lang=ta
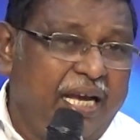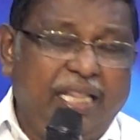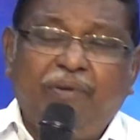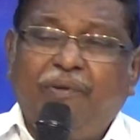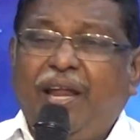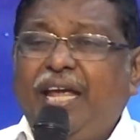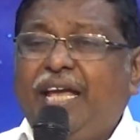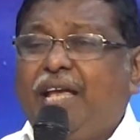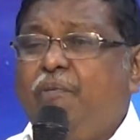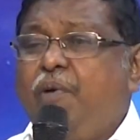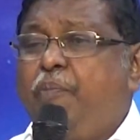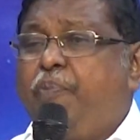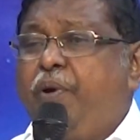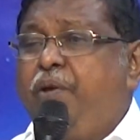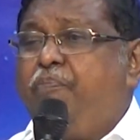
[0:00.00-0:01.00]

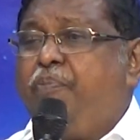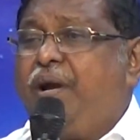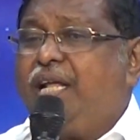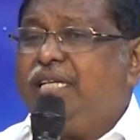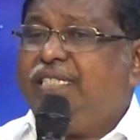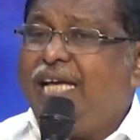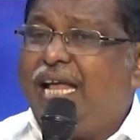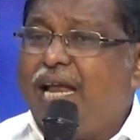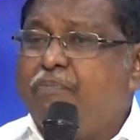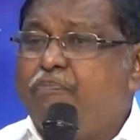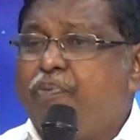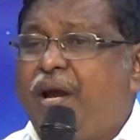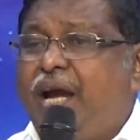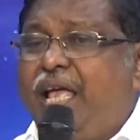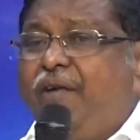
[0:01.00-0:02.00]
இதுவரைக்கும் அப்படிப்பட்ட ஜல
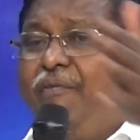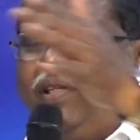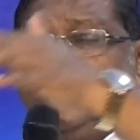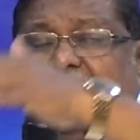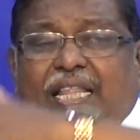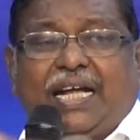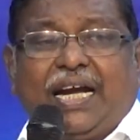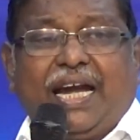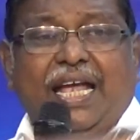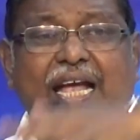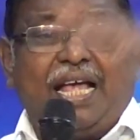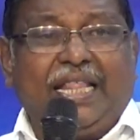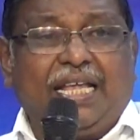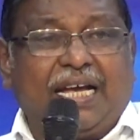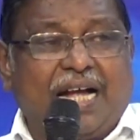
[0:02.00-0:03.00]
பிரளயம் வந்தது
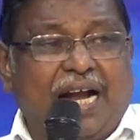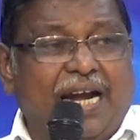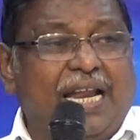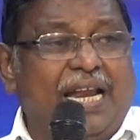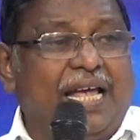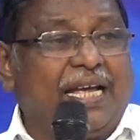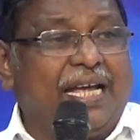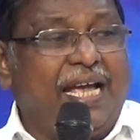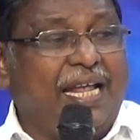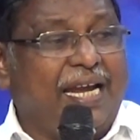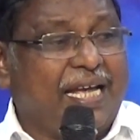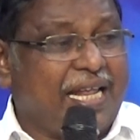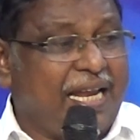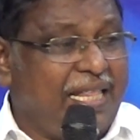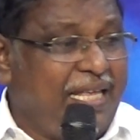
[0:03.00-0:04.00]
கிடையாது கடல் அங்கே
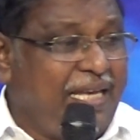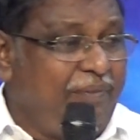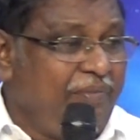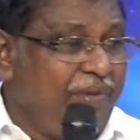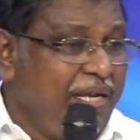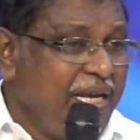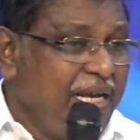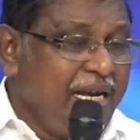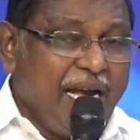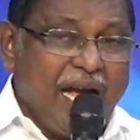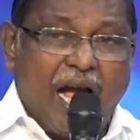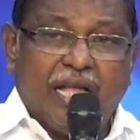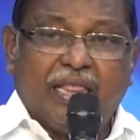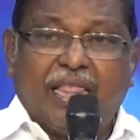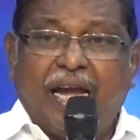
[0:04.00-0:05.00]
இருக்கிறது
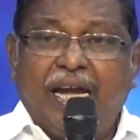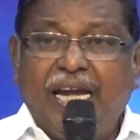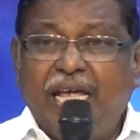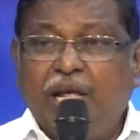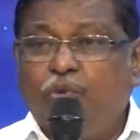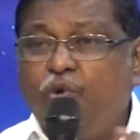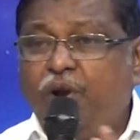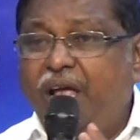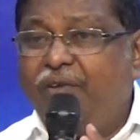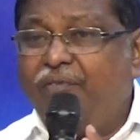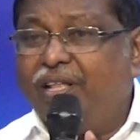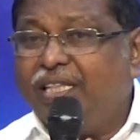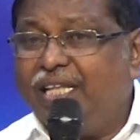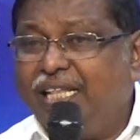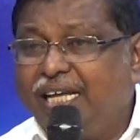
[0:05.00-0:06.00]
தண்ணீர் உள்ளே
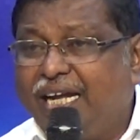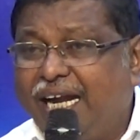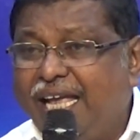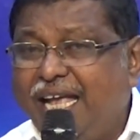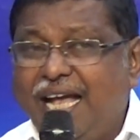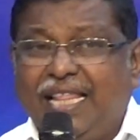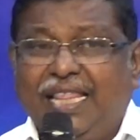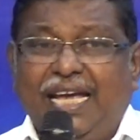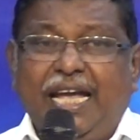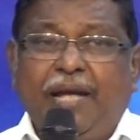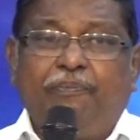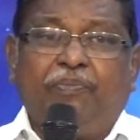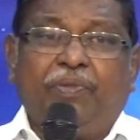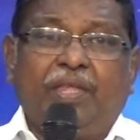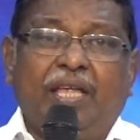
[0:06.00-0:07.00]
வந்தது கிடையாது
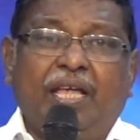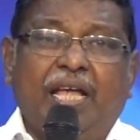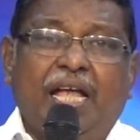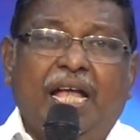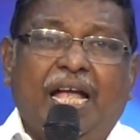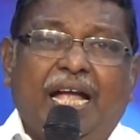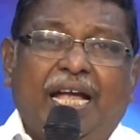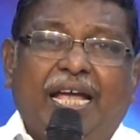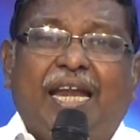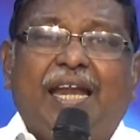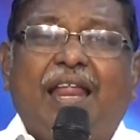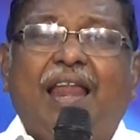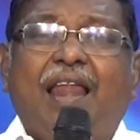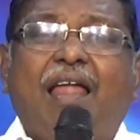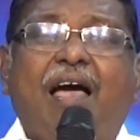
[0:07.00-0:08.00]

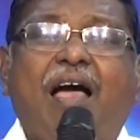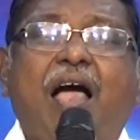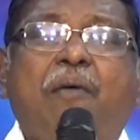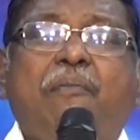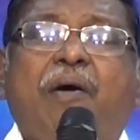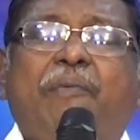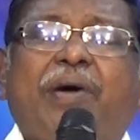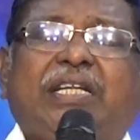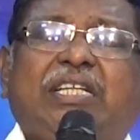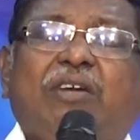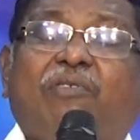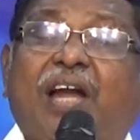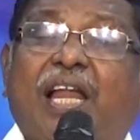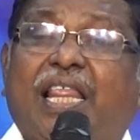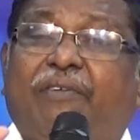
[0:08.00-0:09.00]
என்றெல்லாம்
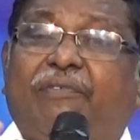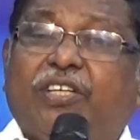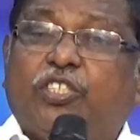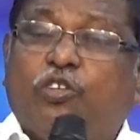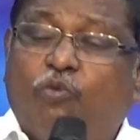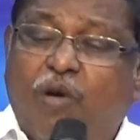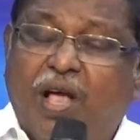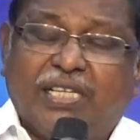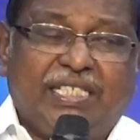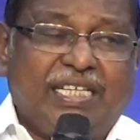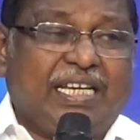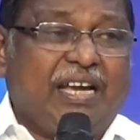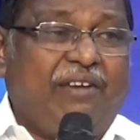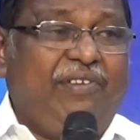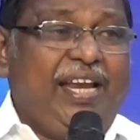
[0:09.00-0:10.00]
மற்றவர்கள் அதை
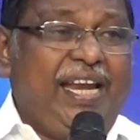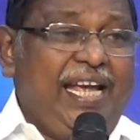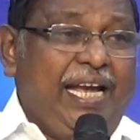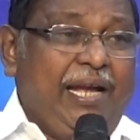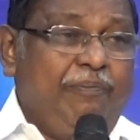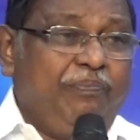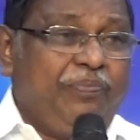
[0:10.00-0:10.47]
விசுவாசிக்கவில்லை